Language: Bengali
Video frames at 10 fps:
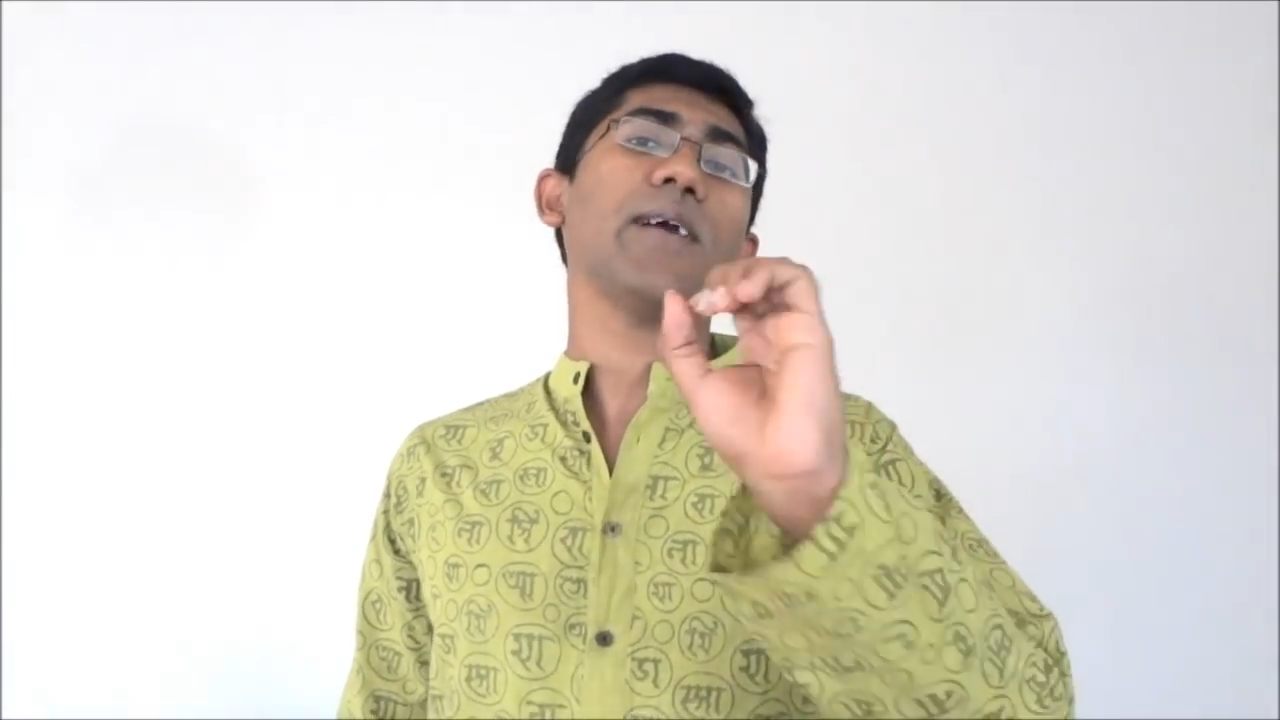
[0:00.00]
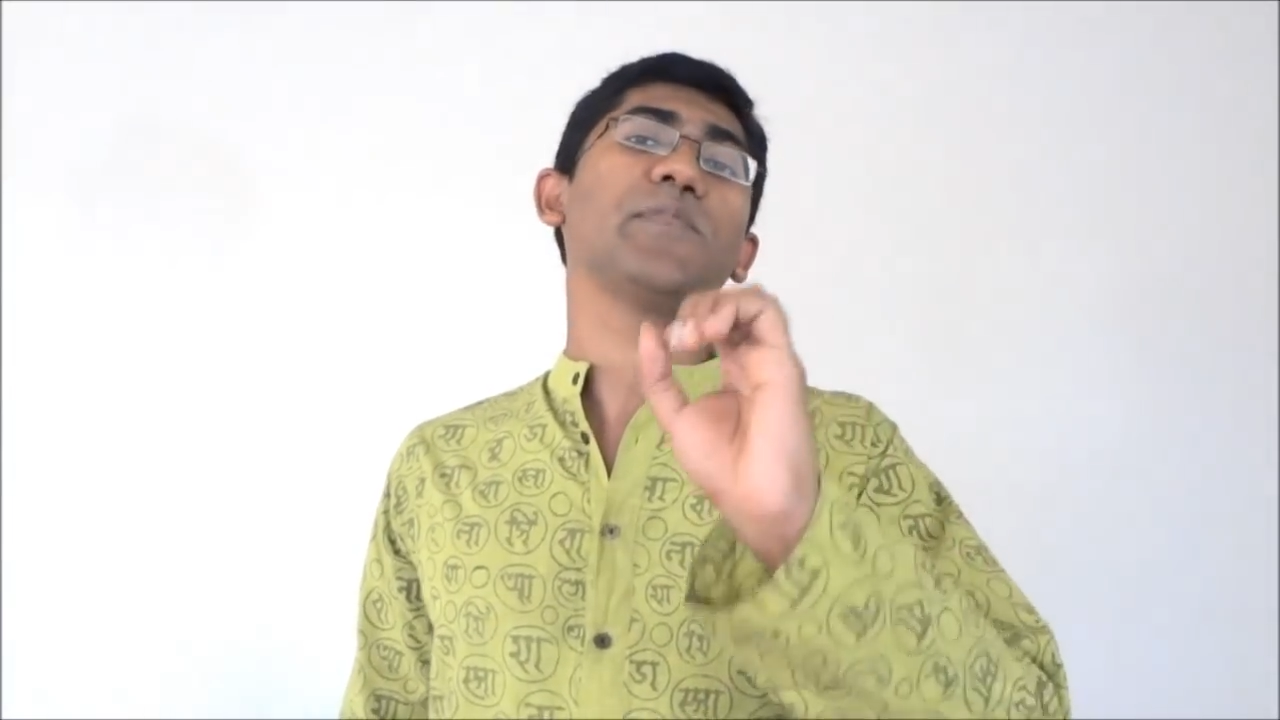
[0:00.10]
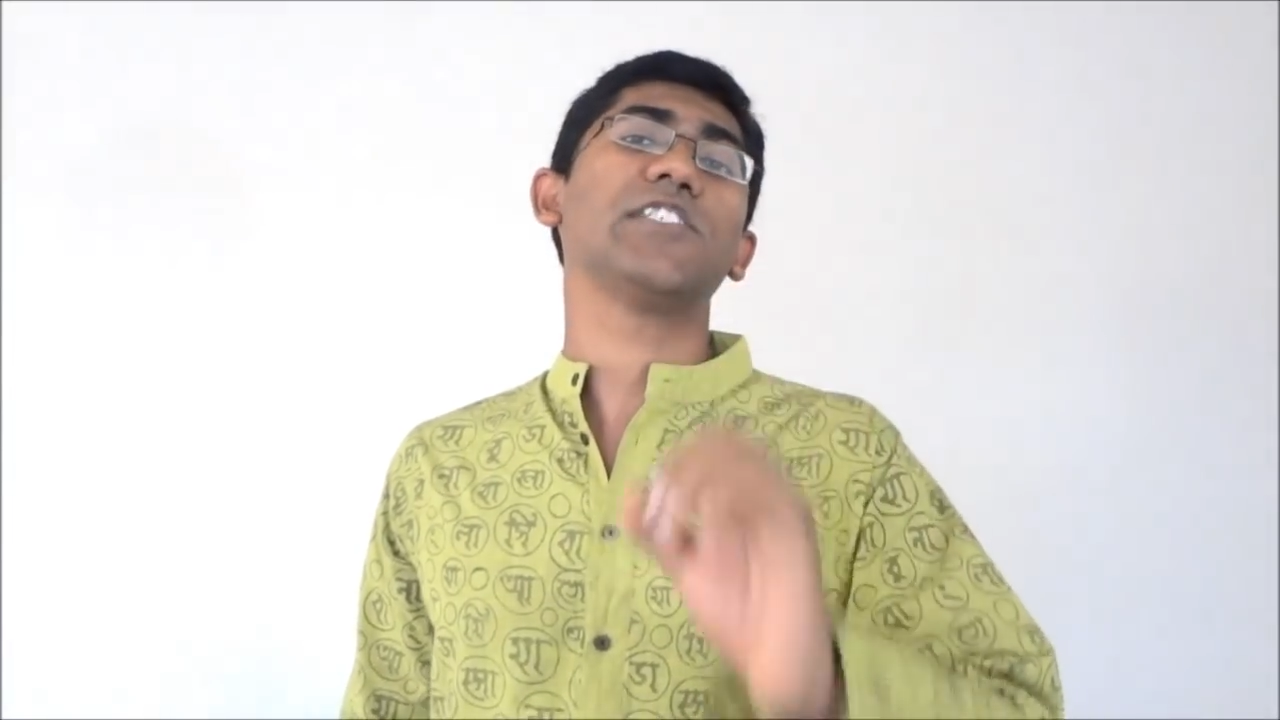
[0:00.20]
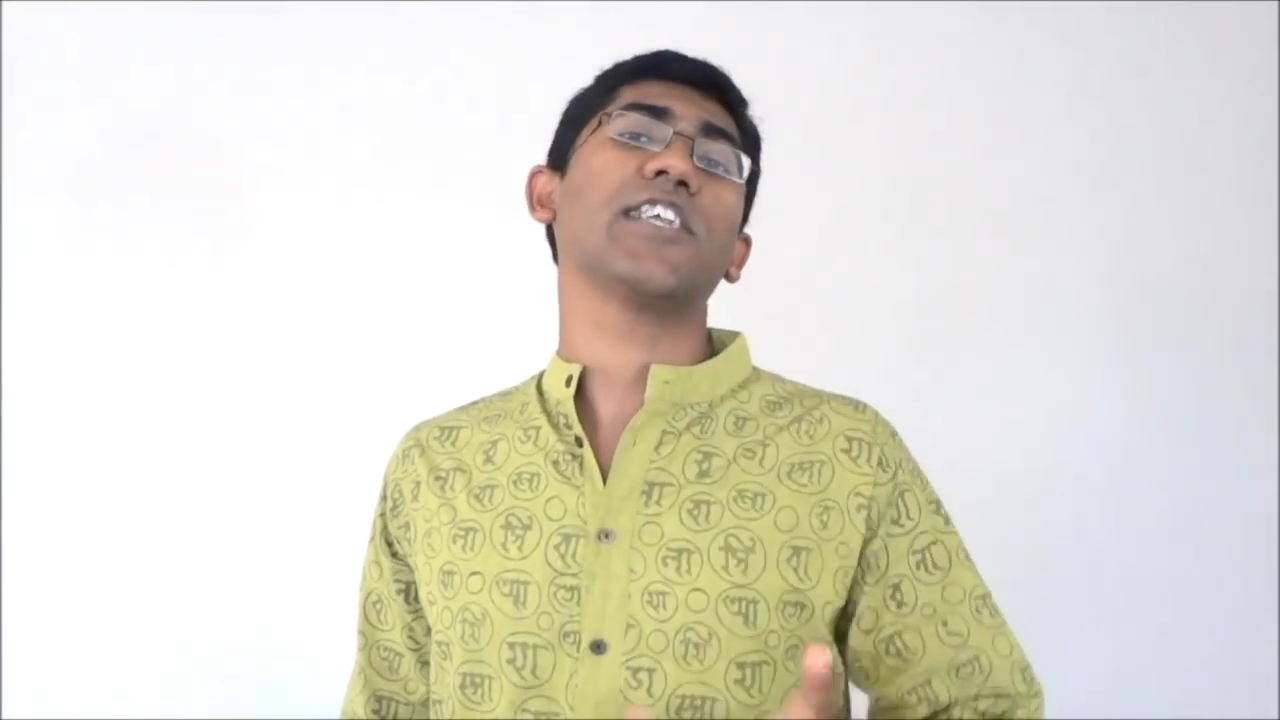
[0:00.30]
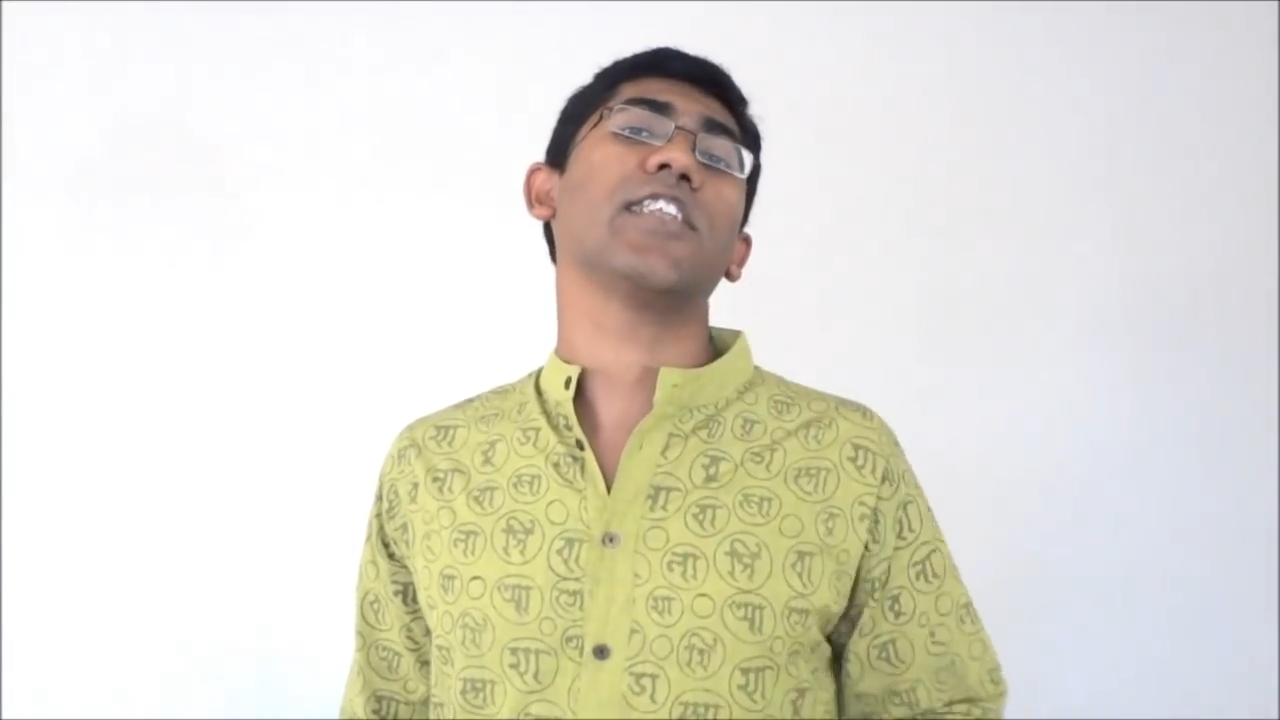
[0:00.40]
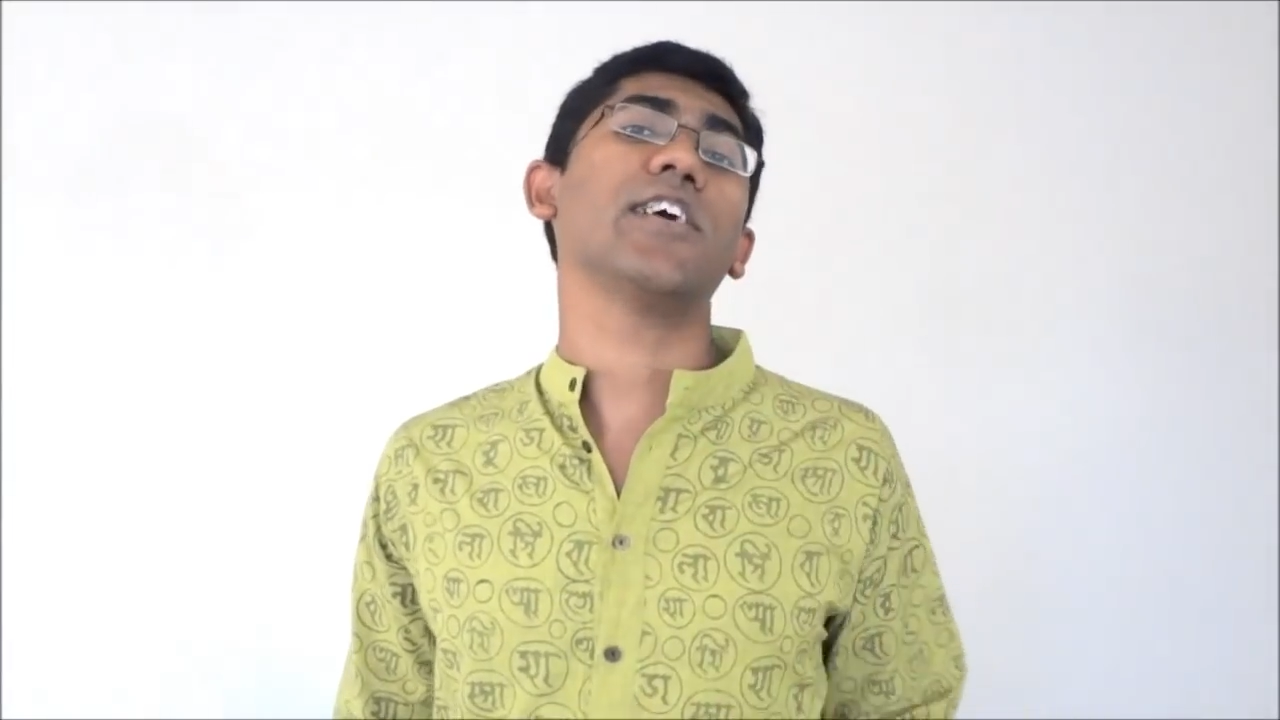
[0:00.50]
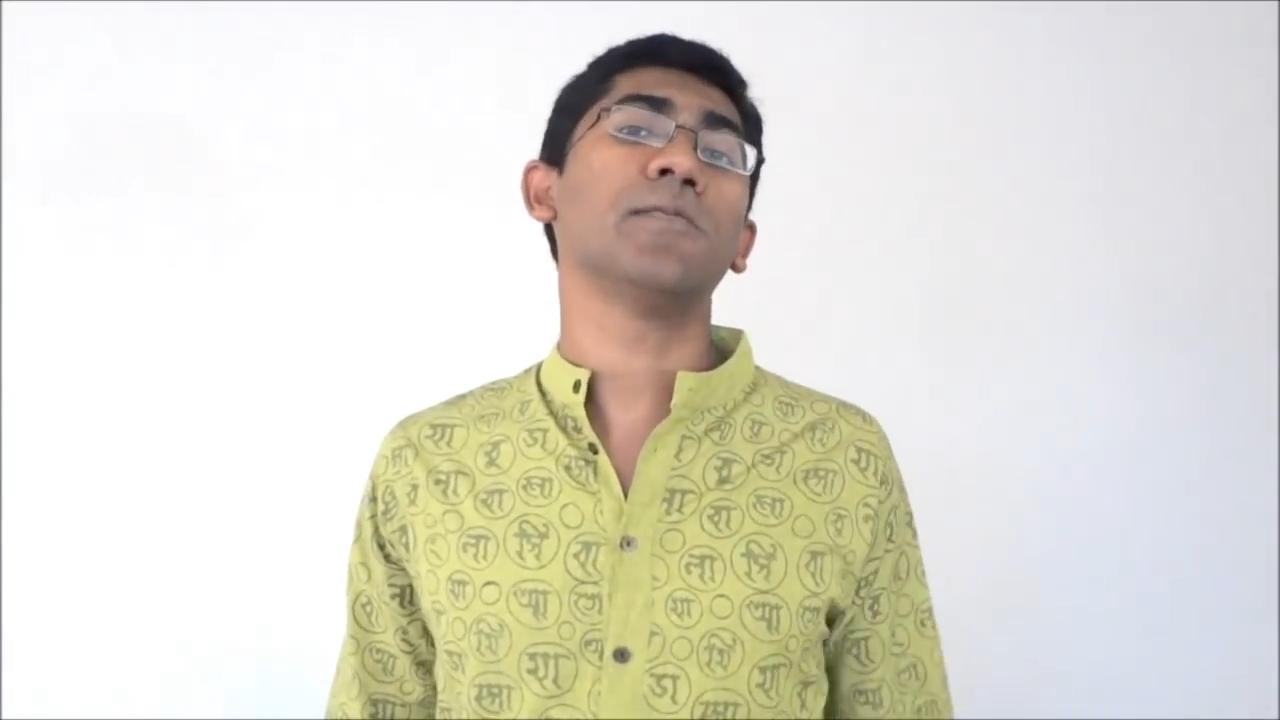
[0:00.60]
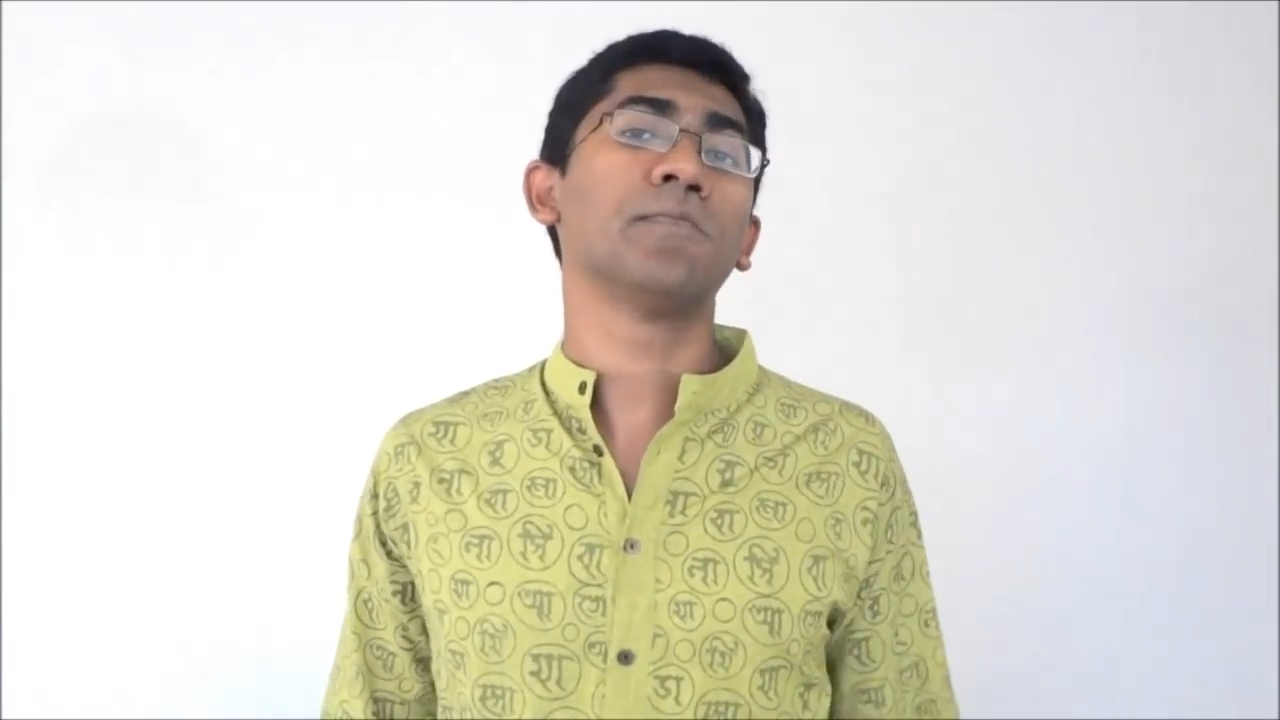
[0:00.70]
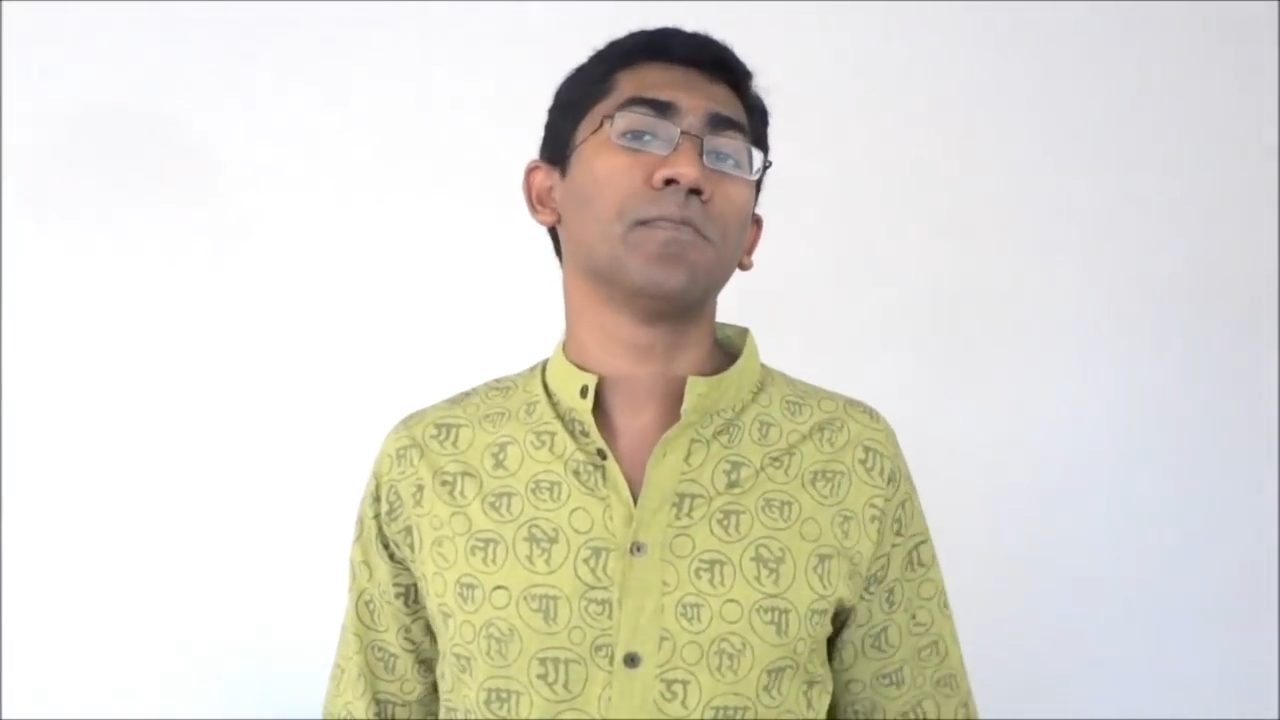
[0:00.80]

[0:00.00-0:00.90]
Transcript: আপনি জানেন না